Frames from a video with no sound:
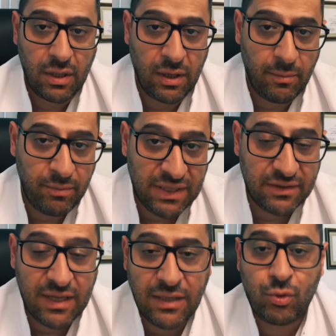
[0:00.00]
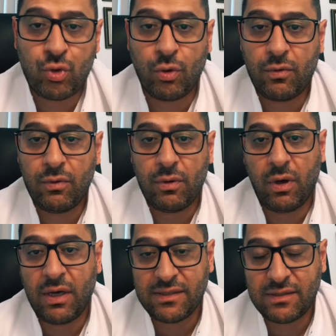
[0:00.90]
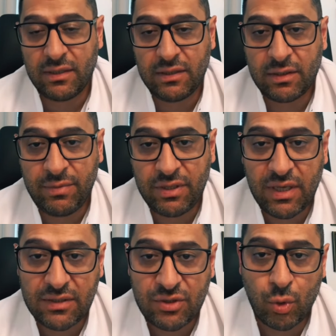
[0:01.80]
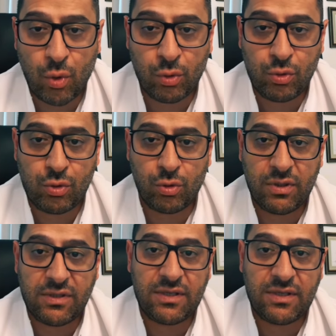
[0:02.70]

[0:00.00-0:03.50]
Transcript: e, birden çok hastalıkta birden çok kondisyonda